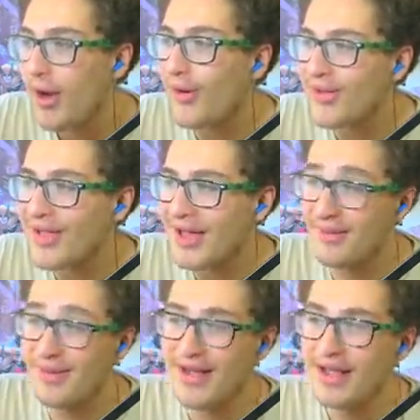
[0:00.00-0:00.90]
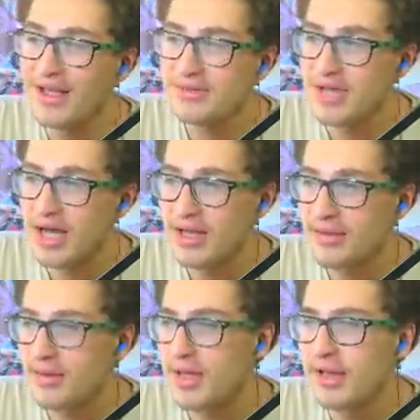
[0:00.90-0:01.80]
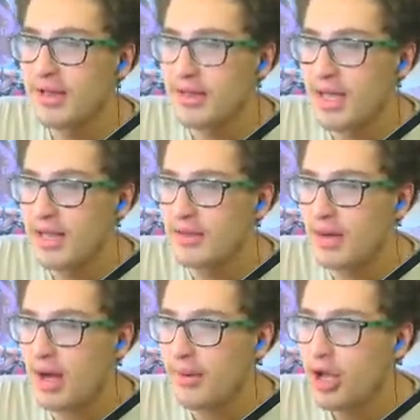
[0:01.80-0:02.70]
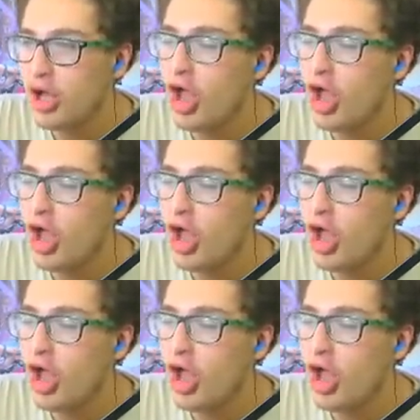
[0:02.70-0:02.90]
Olaya bak. Şimdi çaktırmadan gelelim abi.